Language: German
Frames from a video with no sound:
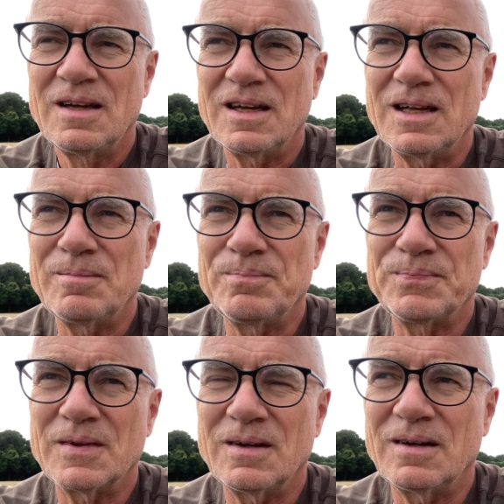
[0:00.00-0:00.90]

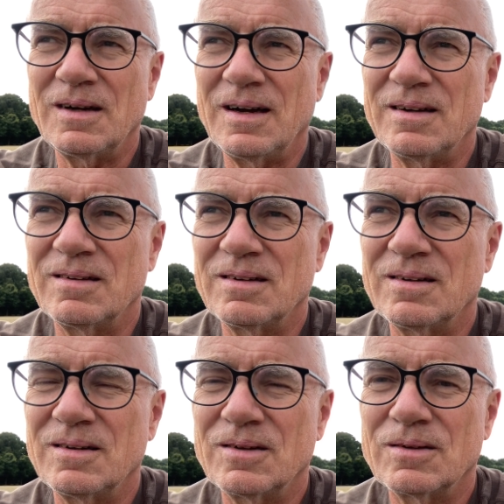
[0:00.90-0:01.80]
eben äh,
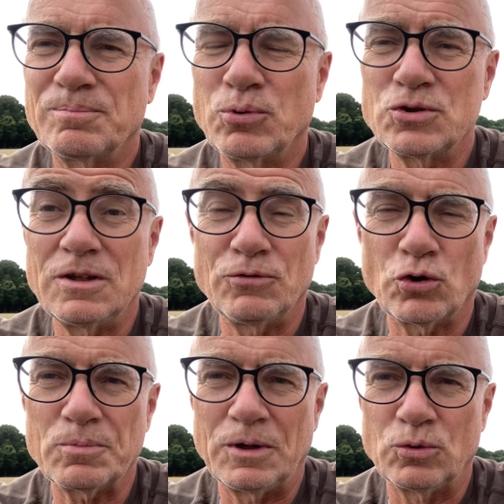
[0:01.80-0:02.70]
eine positive
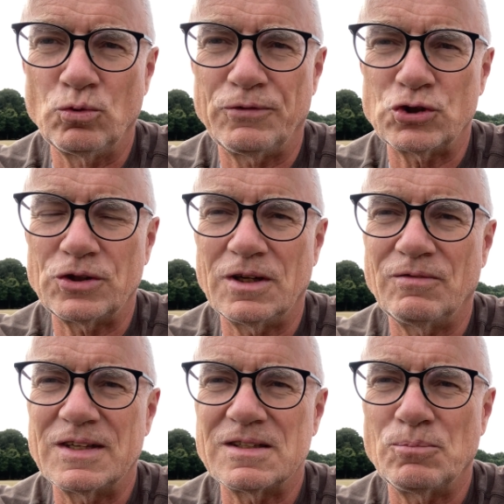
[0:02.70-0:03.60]
Rückmeldung nur verstehen,
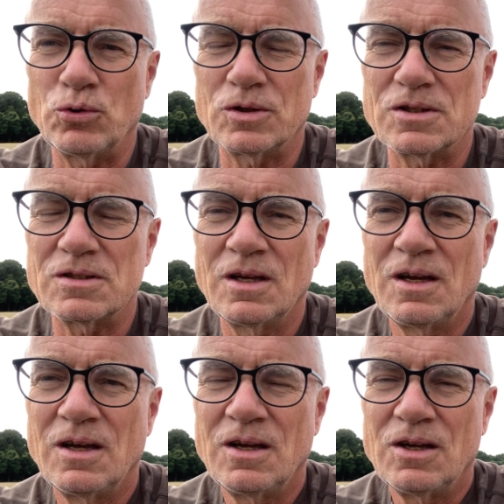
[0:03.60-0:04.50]
wenn sie möglichst
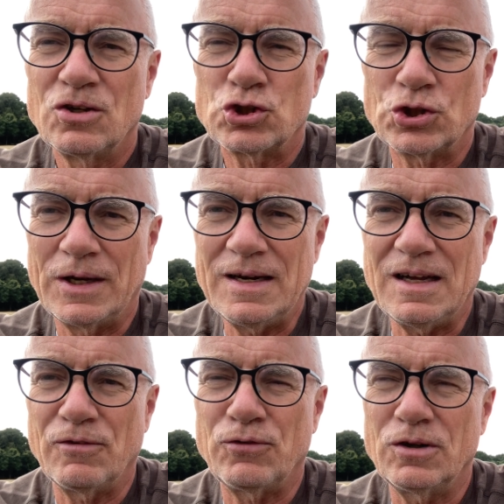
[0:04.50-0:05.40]
schnell
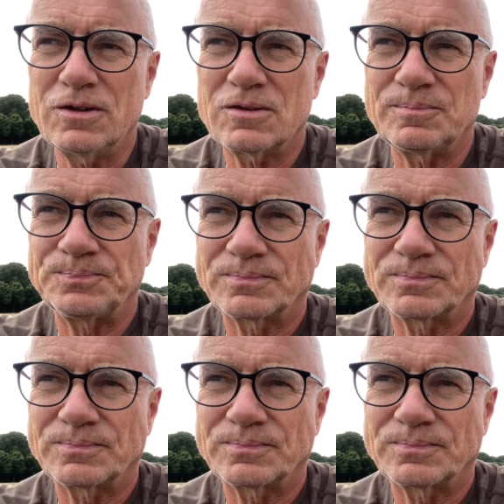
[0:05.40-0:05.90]
erfolgt.